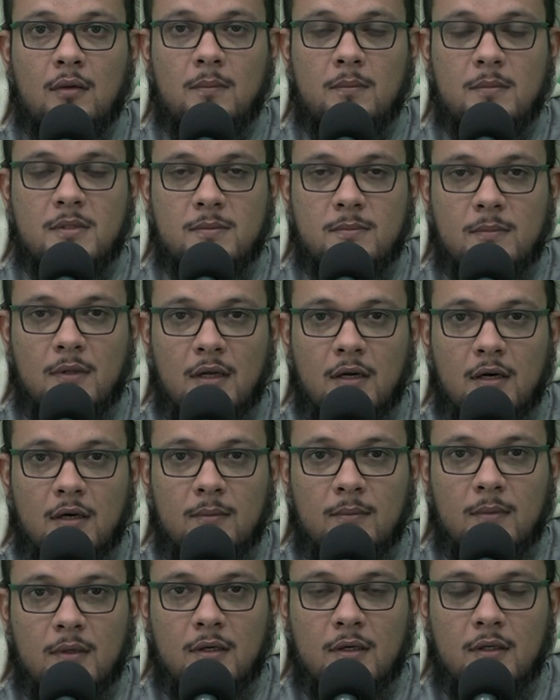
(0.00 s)
بسم الله
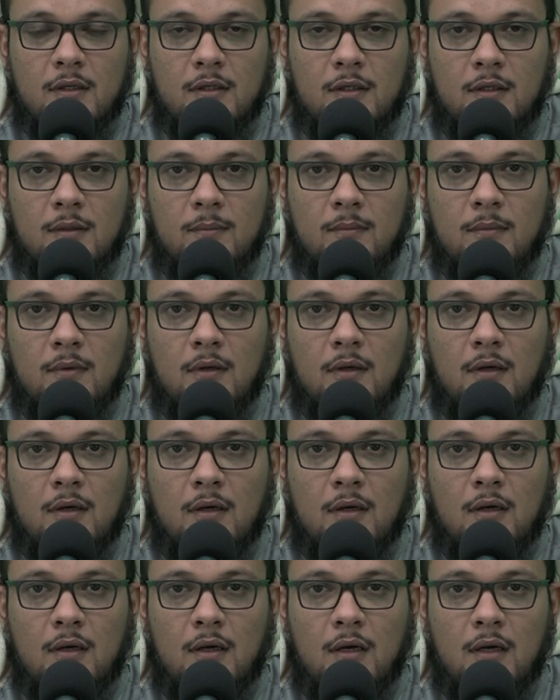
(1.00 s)
الرحمن الرحيم
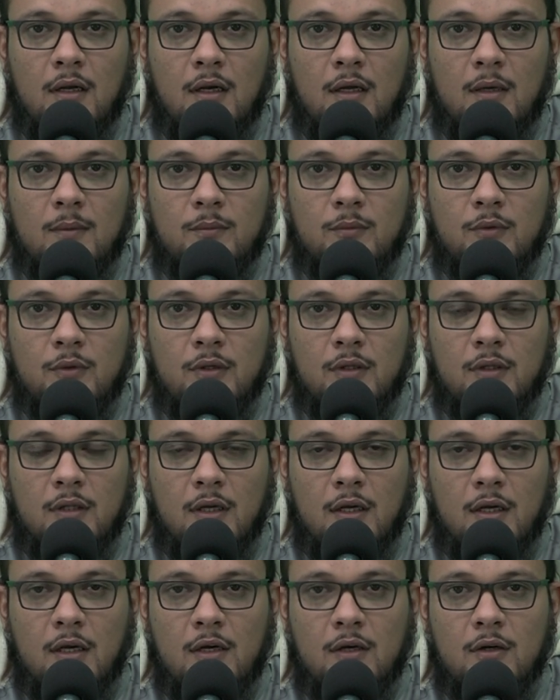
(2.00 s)
الحمد
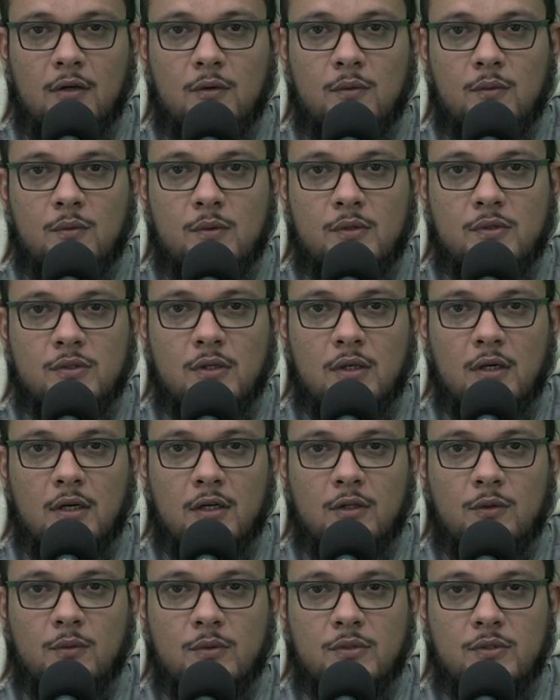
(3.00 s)
لله
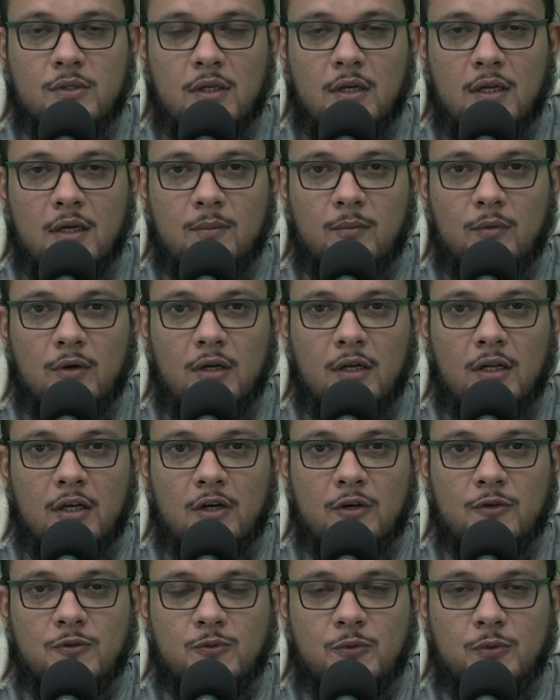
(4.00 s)
والصلاة والسلام على
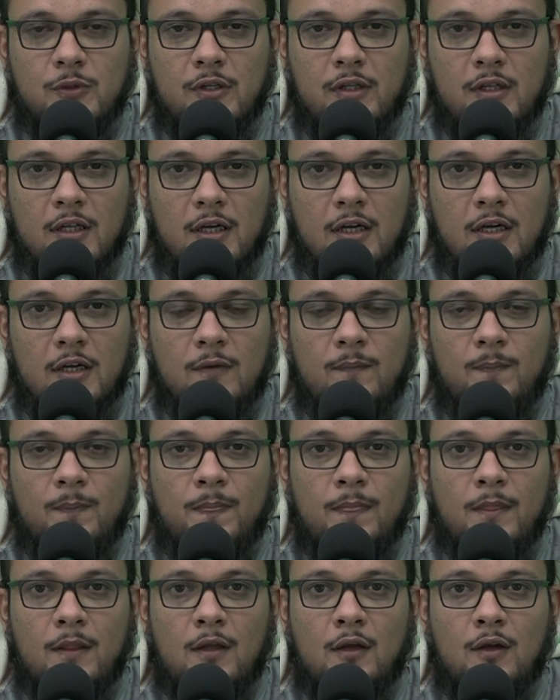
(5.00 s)
رسول الله
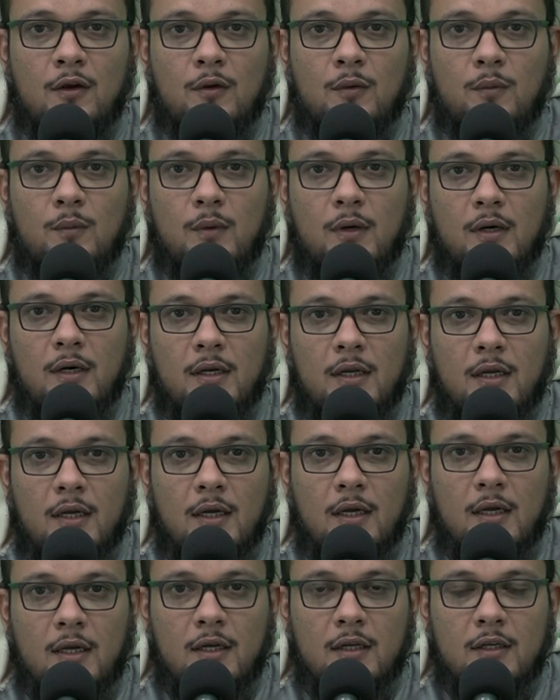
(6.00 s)
وعلى
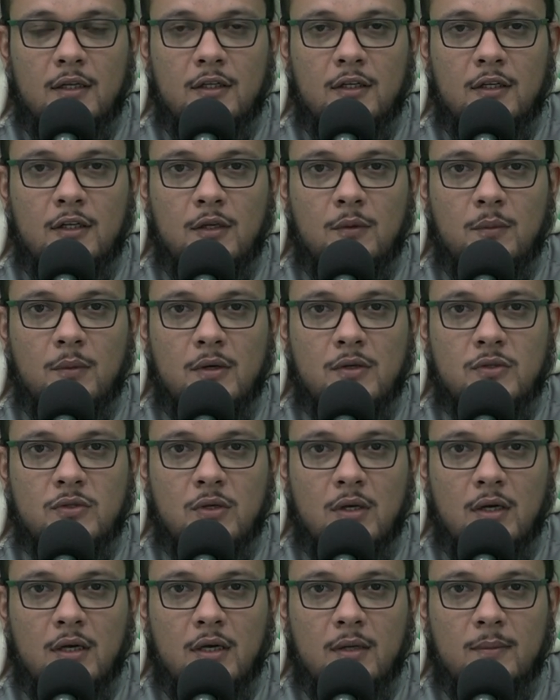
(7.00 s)
آله
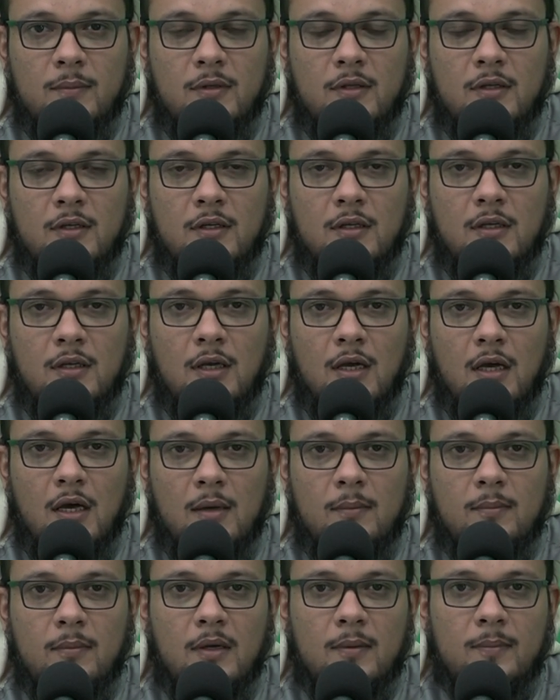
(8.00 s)
وأصحابه
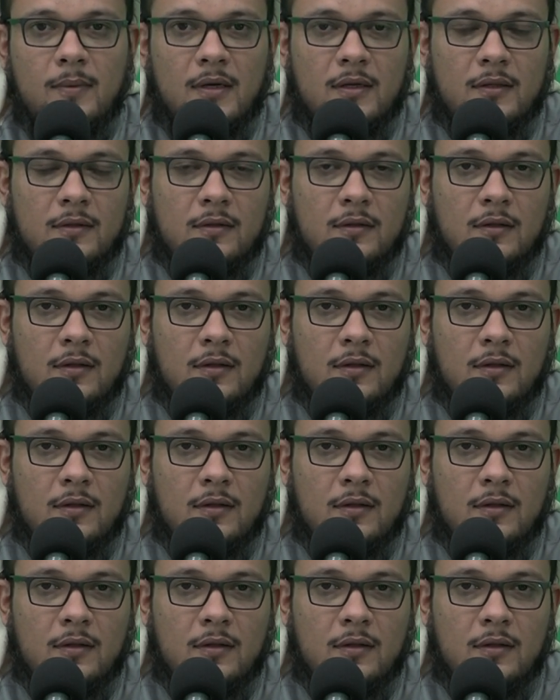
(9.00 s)
أما بعد